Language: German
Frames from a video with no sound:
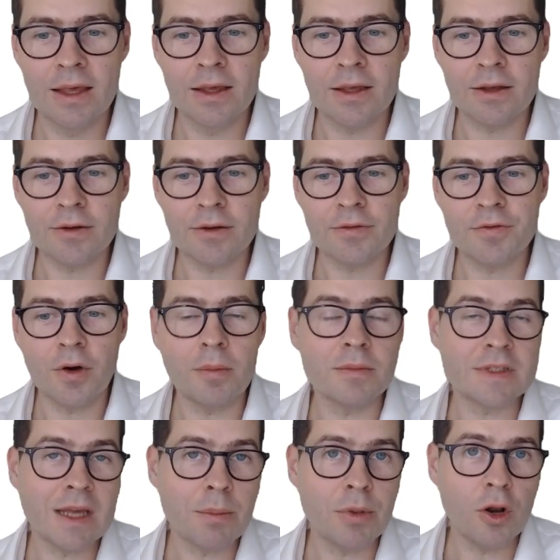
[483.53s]
äh, vom
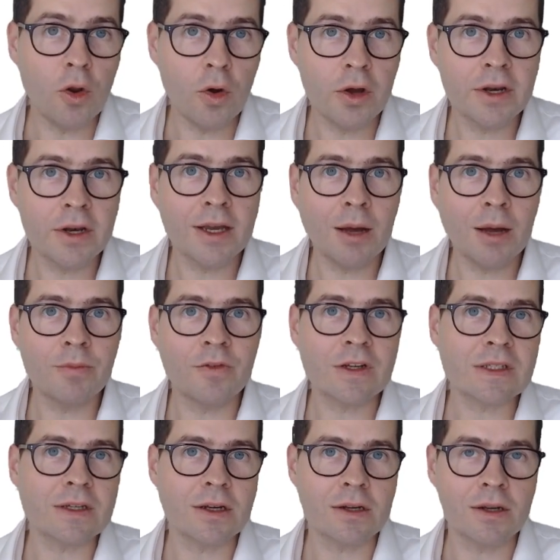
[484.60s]
SAP Learning Hub,
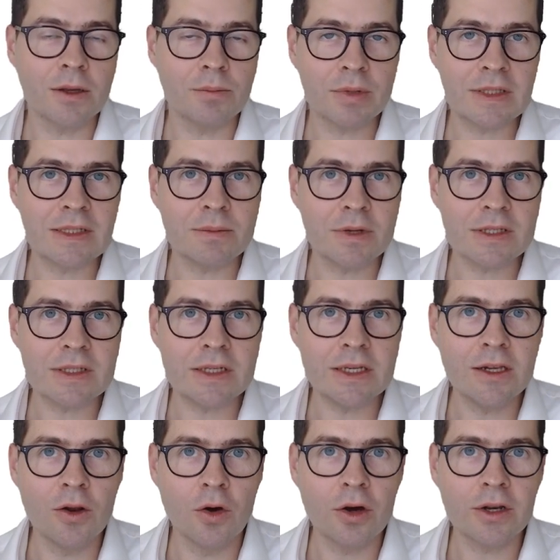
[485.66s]
was ja im Prinzip das
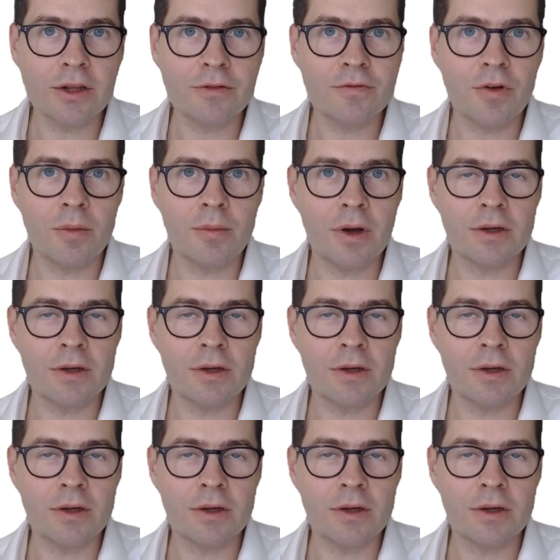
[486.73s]
E-Learning vom äh,